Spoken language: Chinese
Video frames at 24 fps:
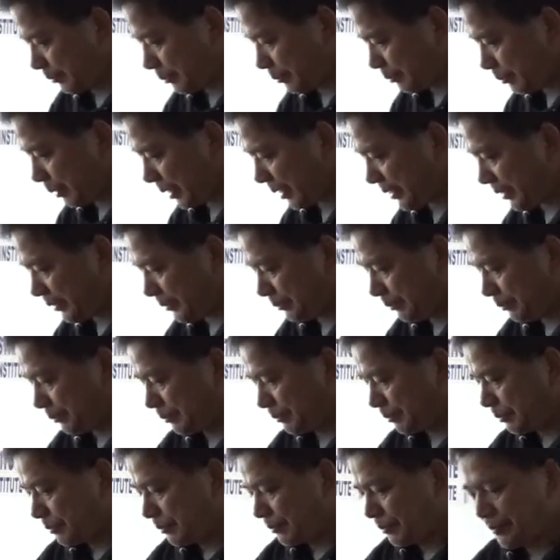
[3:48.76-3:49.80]
搬运，
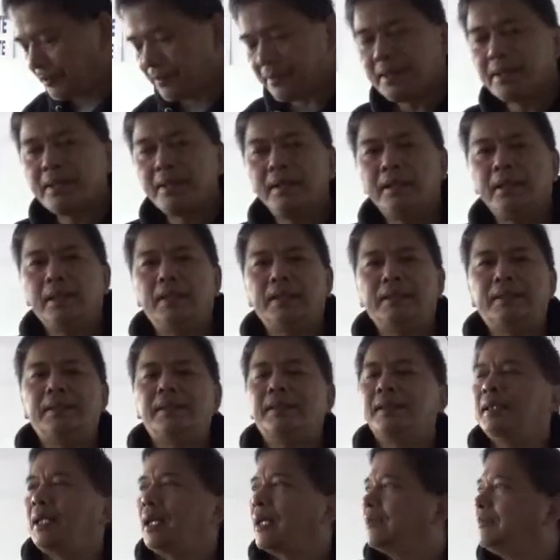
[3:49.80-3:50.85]
呃，具
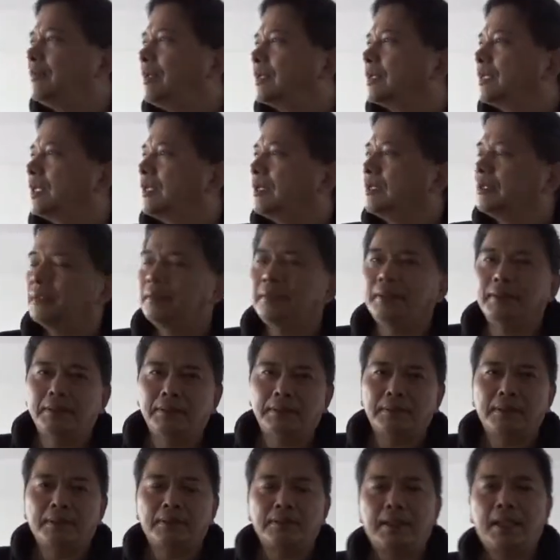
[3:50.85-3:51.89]
体哪个方向？
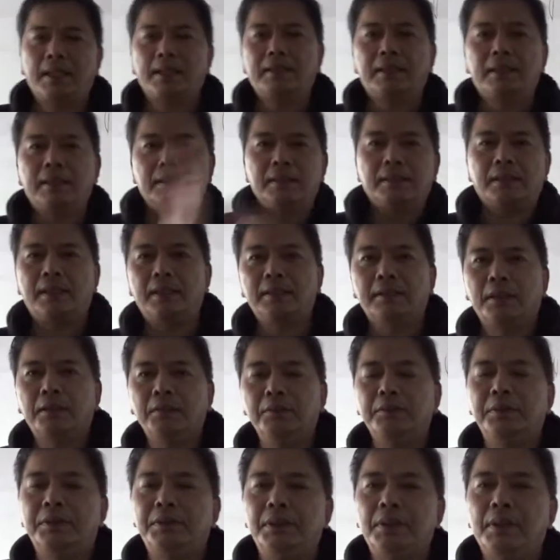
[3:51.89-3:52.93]
要要看他看到
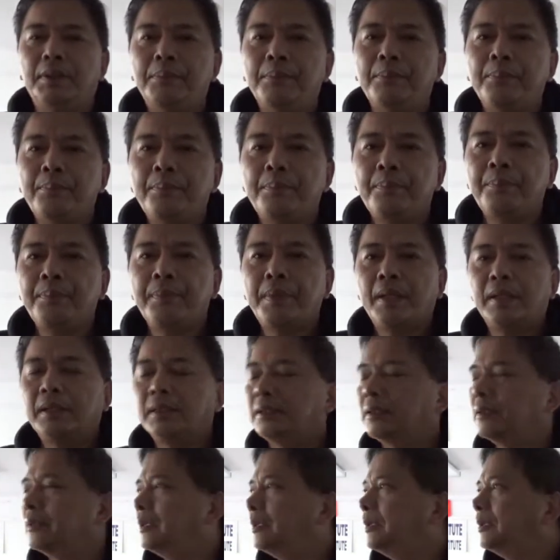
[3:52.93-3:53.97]
后续。
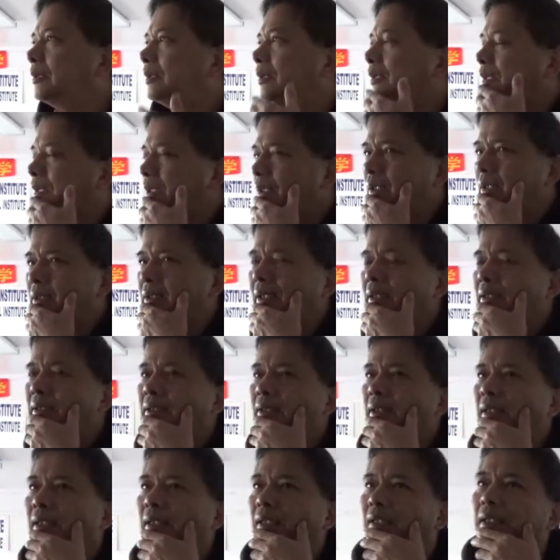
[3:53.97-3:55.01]
这呃，以后才知
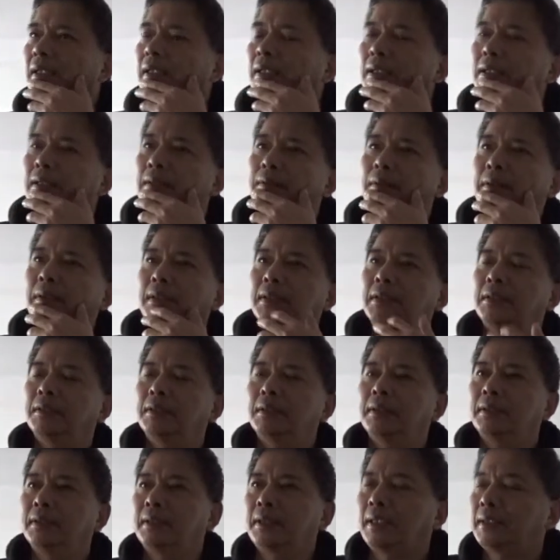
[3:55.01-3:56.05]
道啊，后续以后
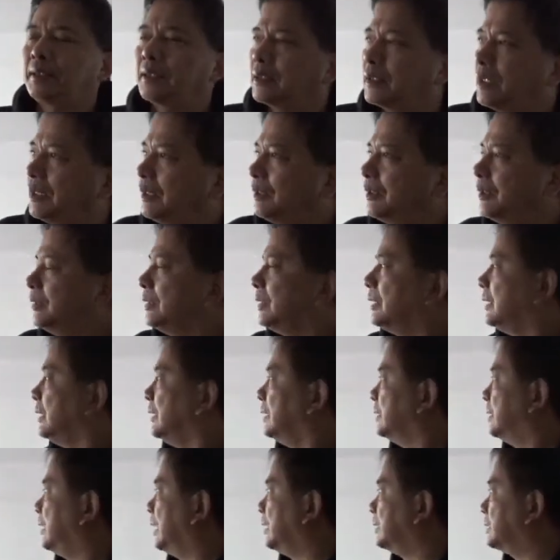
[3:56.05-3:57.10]
才知道。
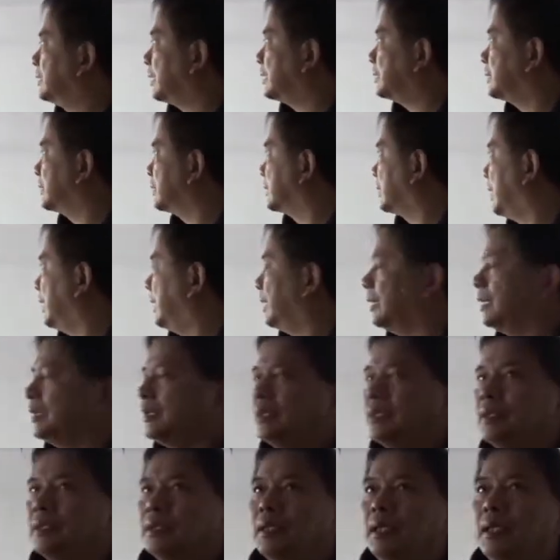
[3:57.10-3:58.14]
然后这个时刻，
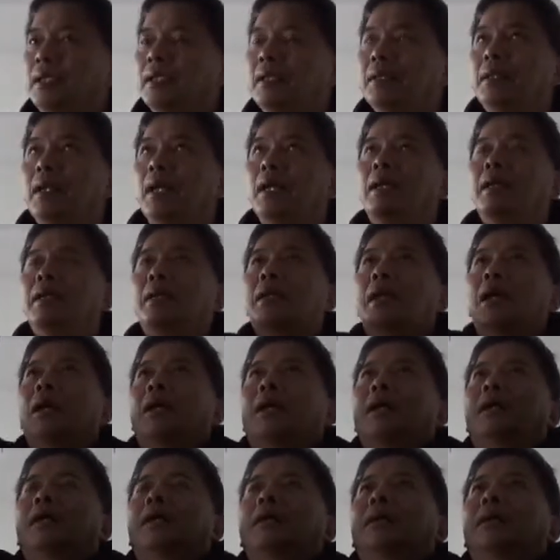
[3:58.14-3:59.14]
呃，那个拉